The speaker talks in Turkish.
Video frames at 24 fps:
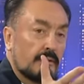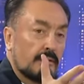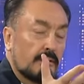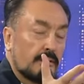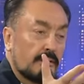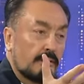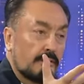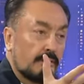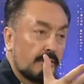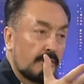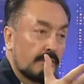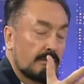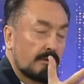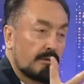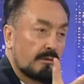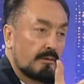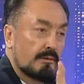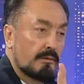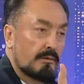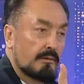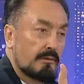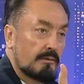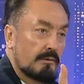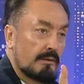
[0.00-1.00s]
nasıl
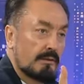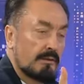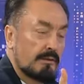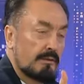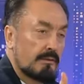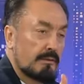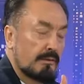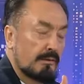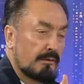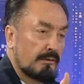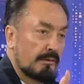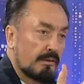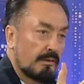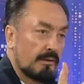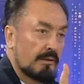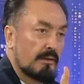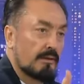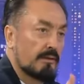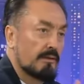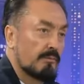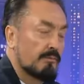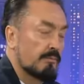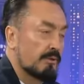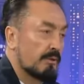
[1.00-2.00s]
insanları
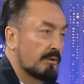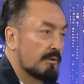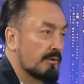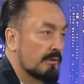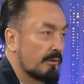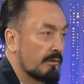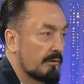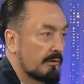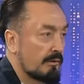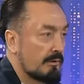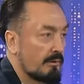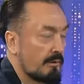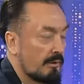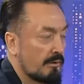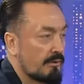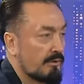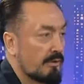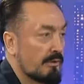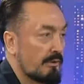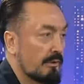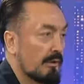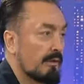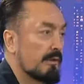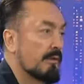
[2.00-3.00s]
yardımcı kıldığının açık
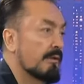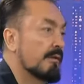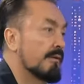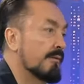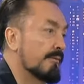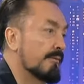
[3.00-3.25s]
delili.